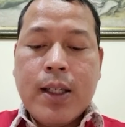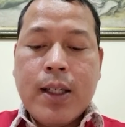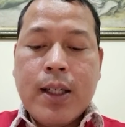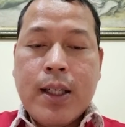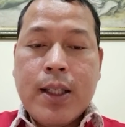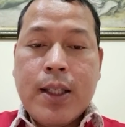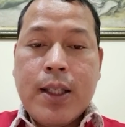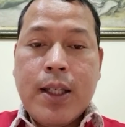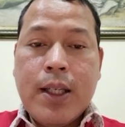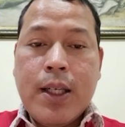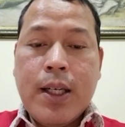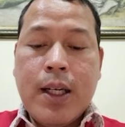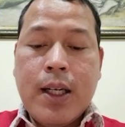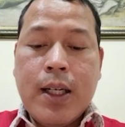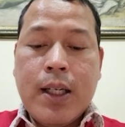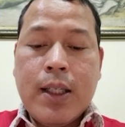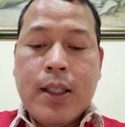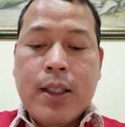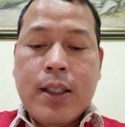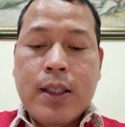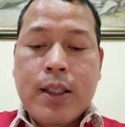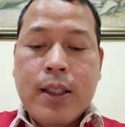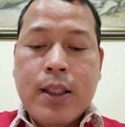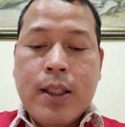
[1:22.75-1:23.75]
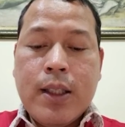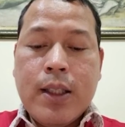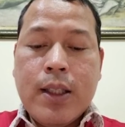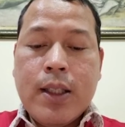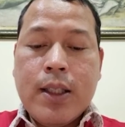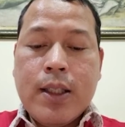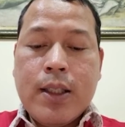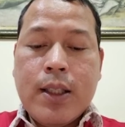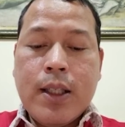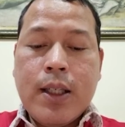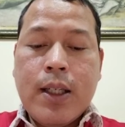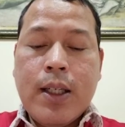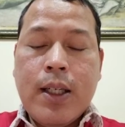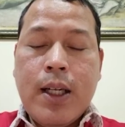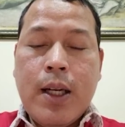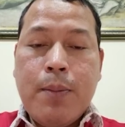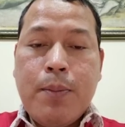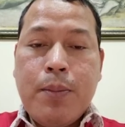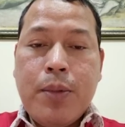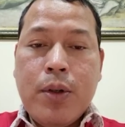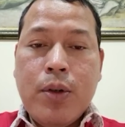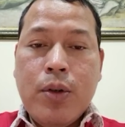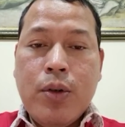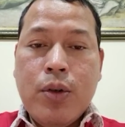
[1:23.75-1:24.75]
Ketiga,
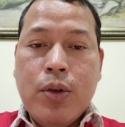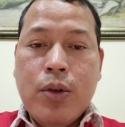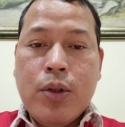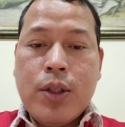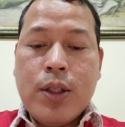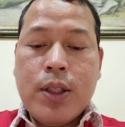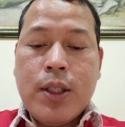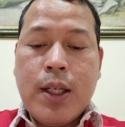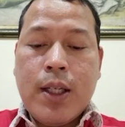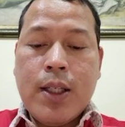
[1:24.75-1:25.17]
segenap pengurus